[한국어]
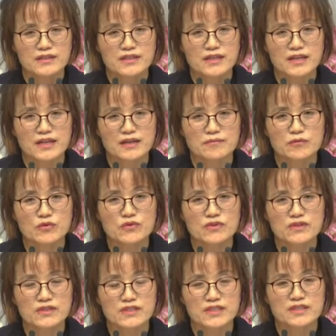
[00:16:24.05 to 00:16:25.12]
제가
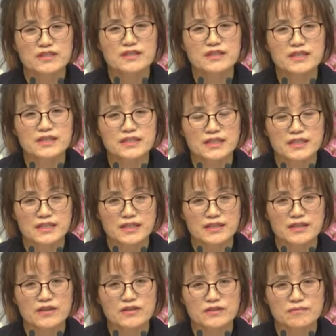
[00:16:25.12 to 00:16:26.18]
모든 것이 끝난
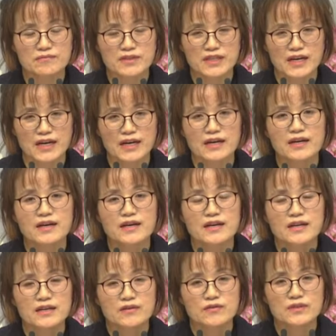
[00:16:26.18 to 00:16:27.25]
자리가 되어집니다.
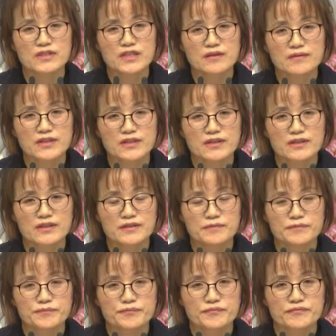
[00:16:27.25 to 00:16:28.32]

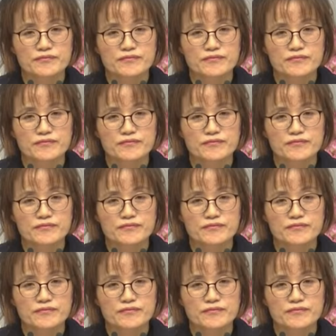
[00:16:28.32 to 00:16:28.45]
왜냐하면은